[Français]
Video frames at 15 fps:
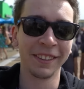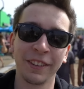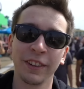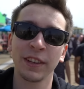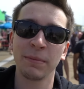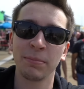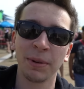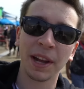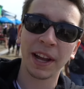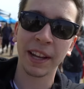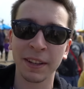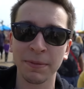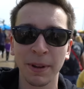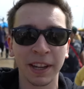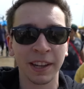Dans les
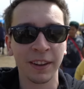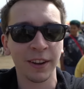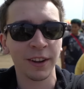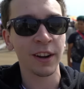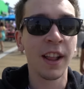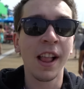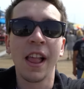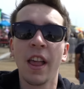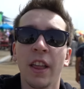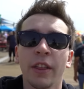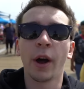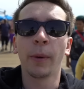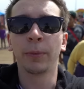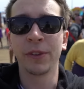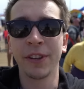bacs, ma gueule
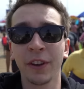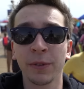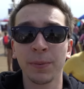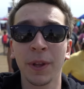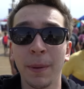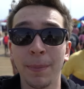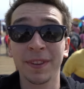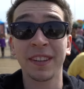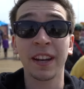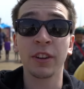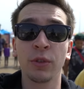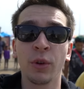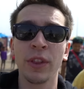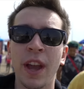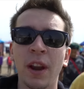non, plus sérieusement, on a passé la
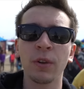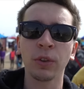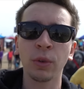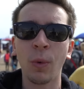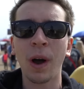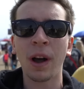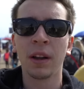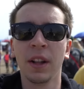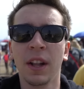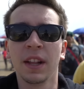journée à l'E3.